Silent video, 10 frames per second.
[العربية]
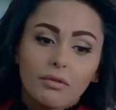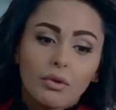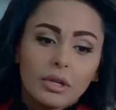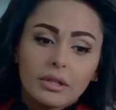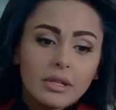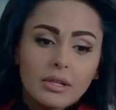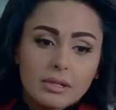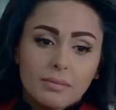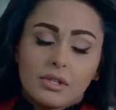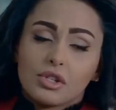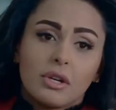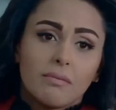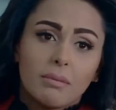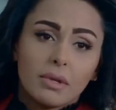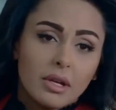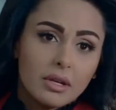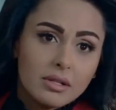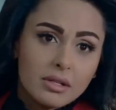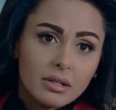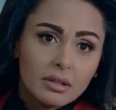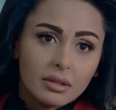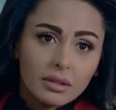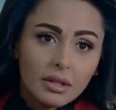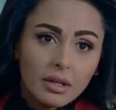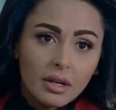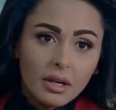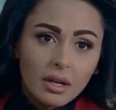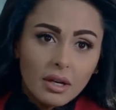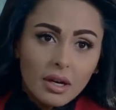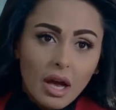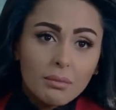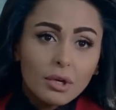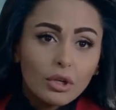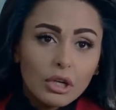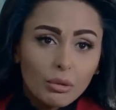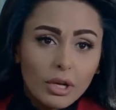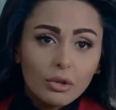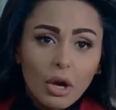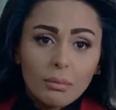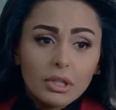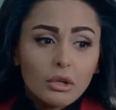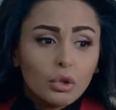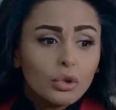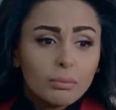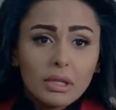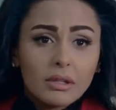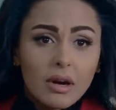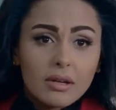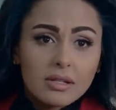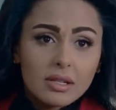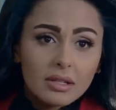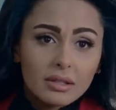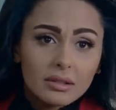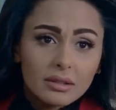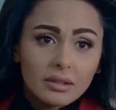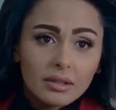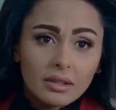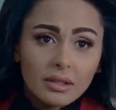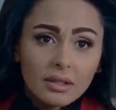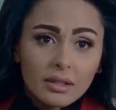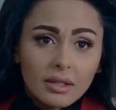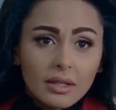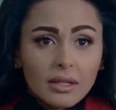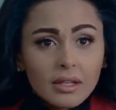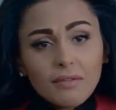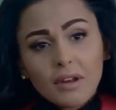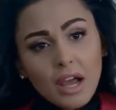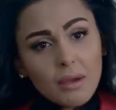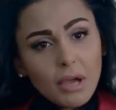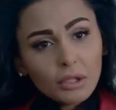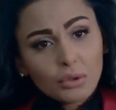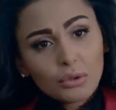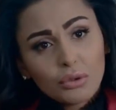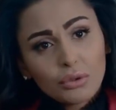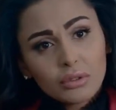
هول الديلرز منتشرين بالمدارس عم يغروا الأولاد وعم بيضيعوهم بالدراجز كيف الرقابة عندكم هون؟